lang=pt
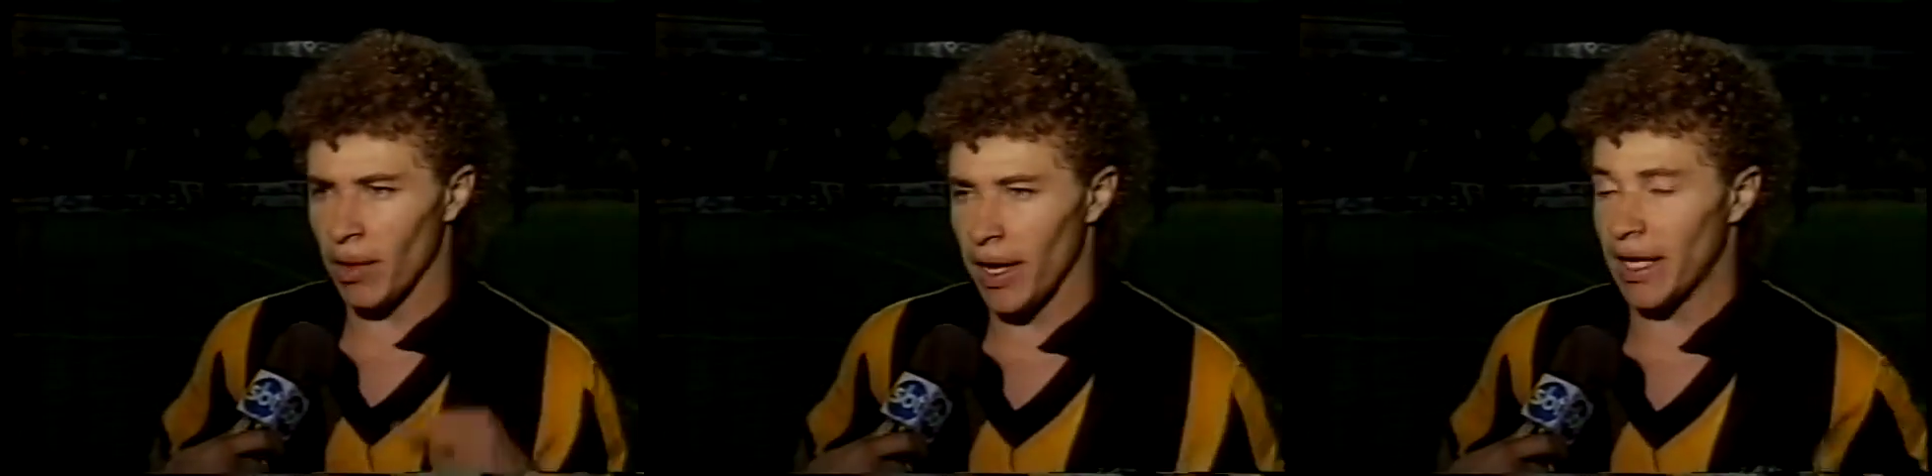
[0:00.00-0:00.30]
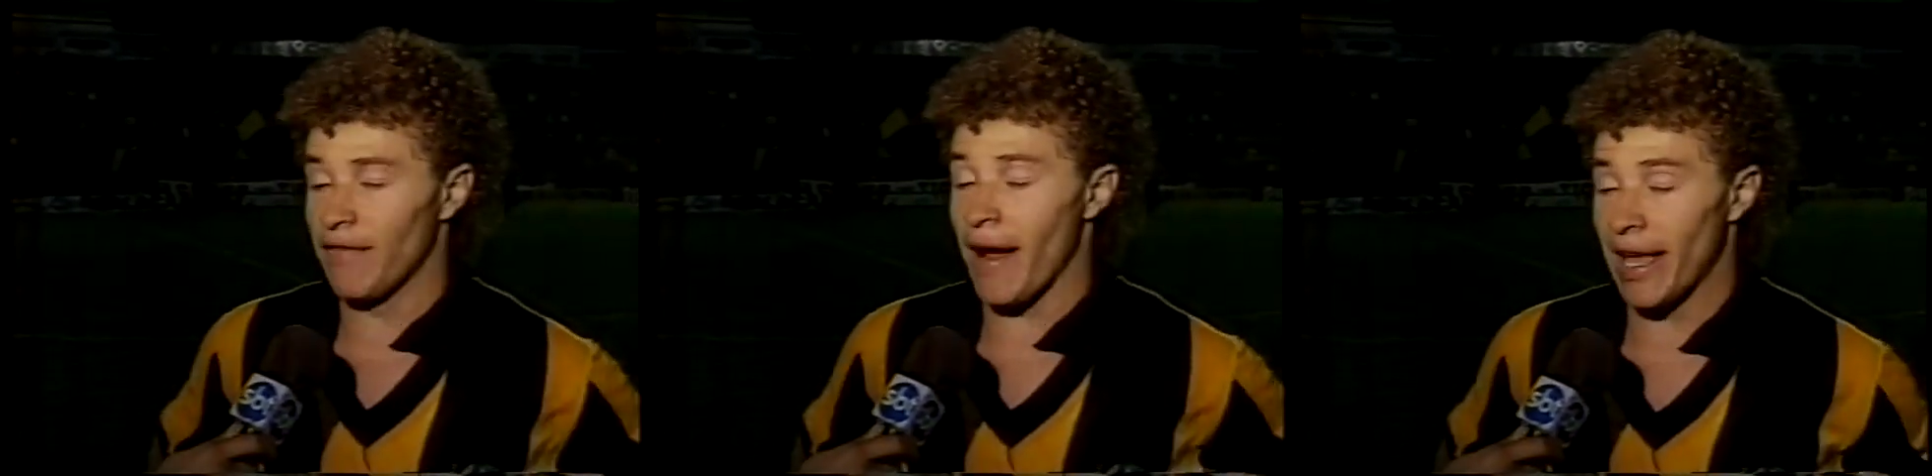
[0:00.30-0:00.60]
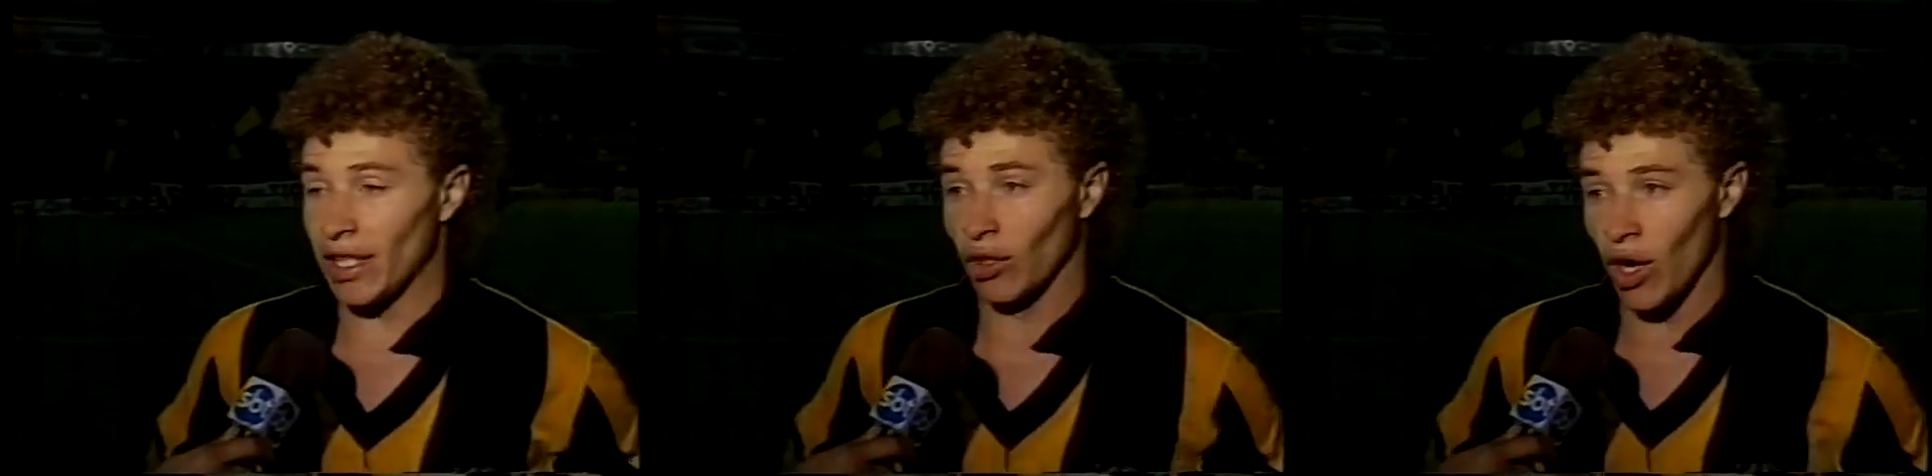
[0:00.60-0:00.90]

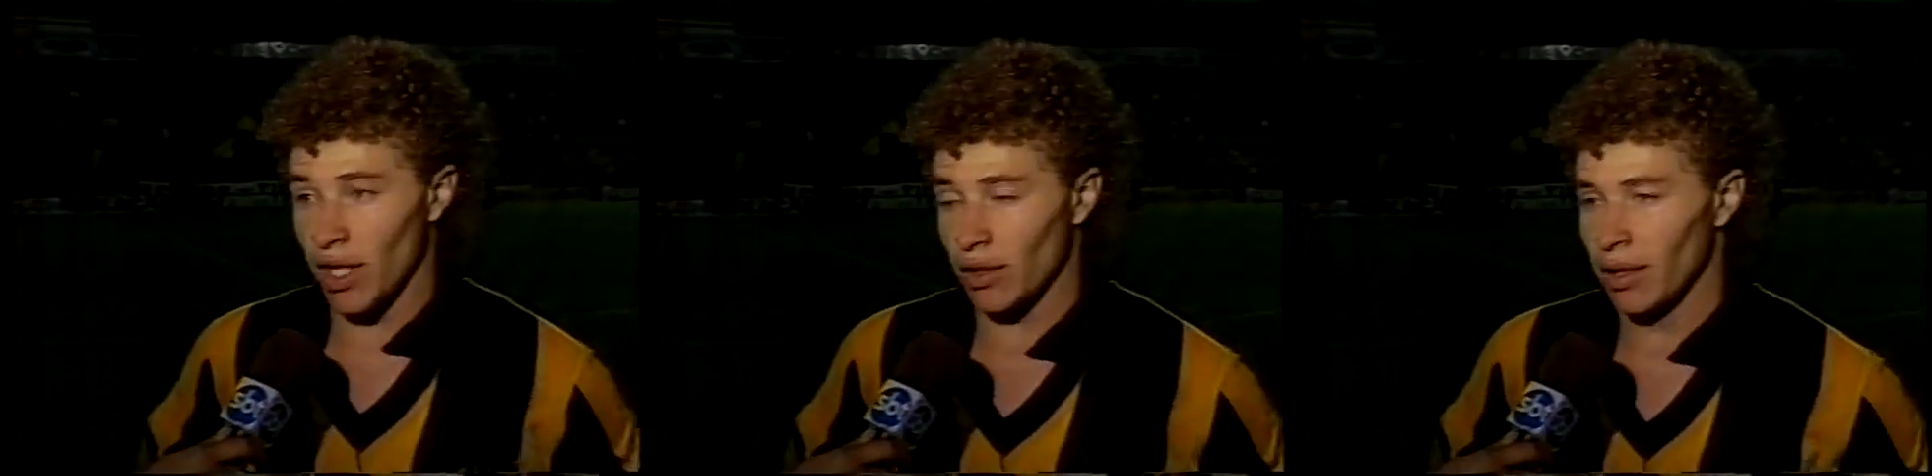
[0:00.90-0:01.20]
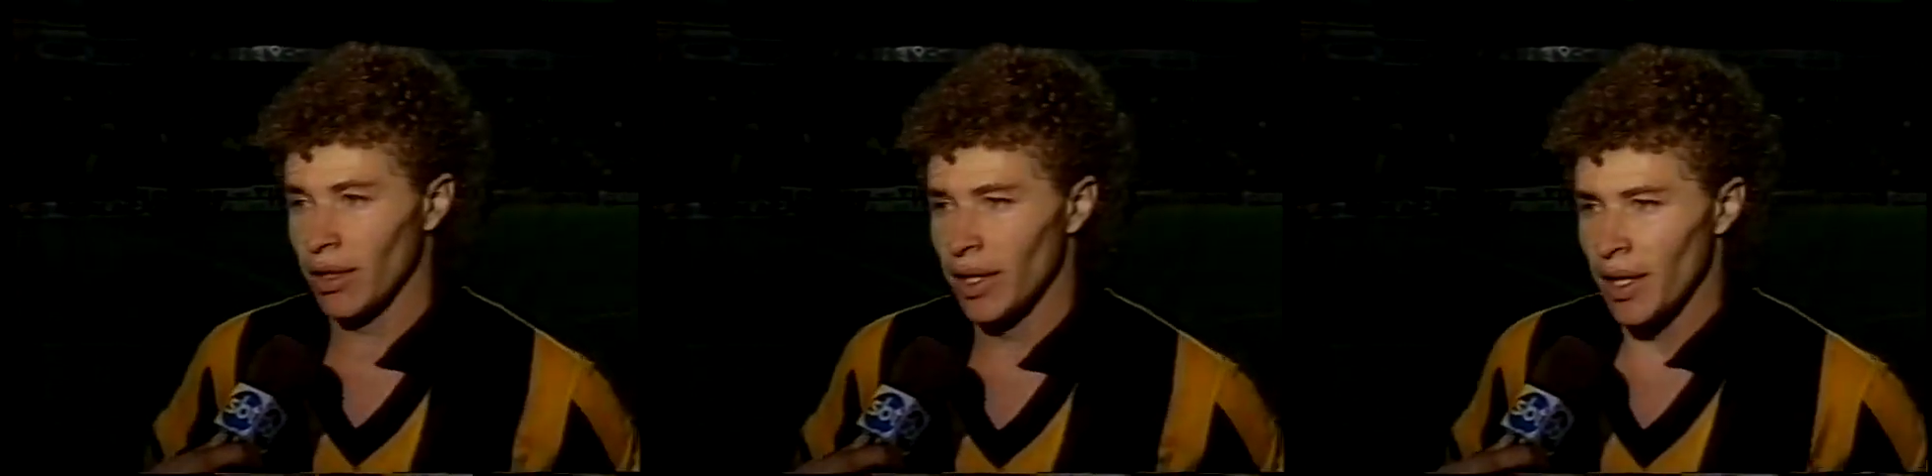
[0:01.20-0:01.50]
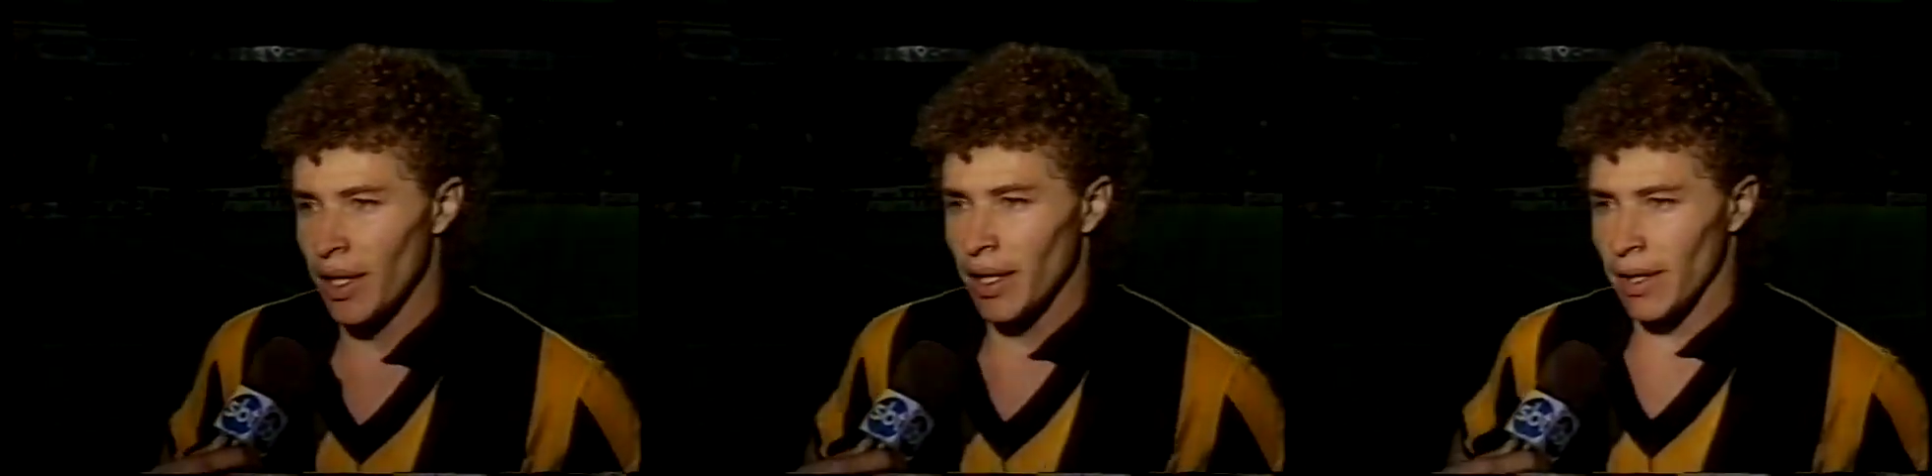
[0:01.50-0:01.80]
equivalente ao nosso.
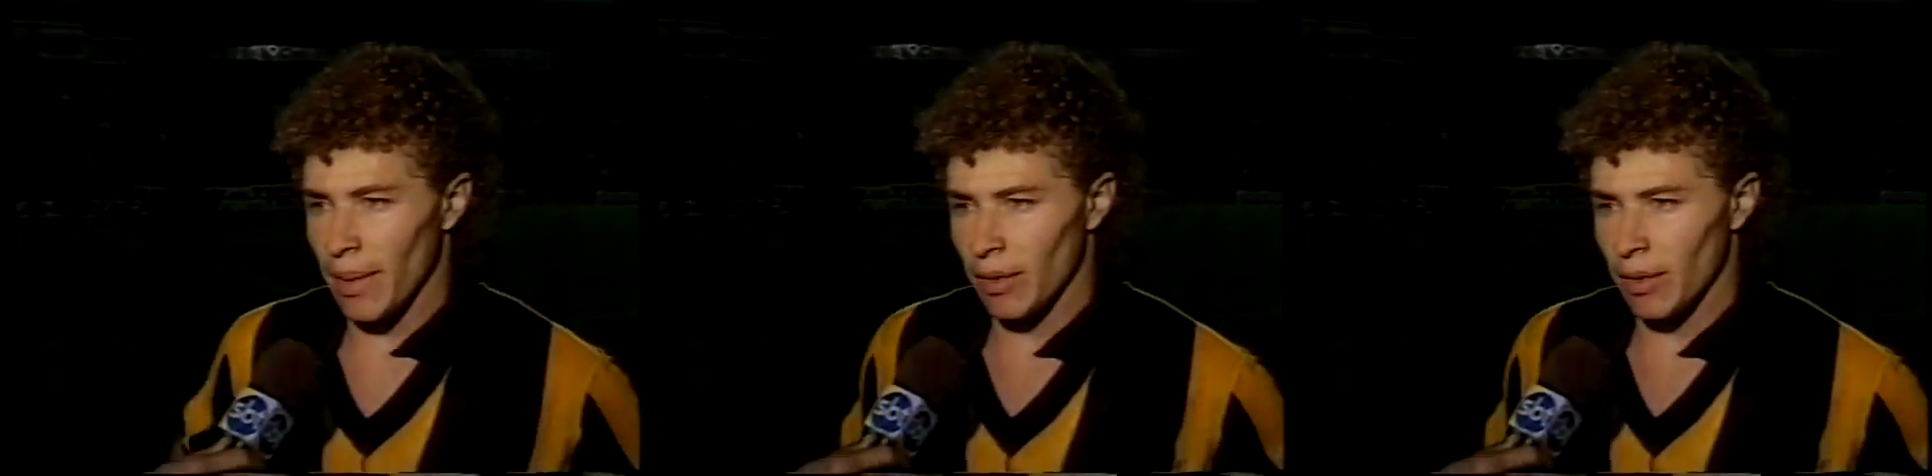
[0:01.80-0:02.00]
Temos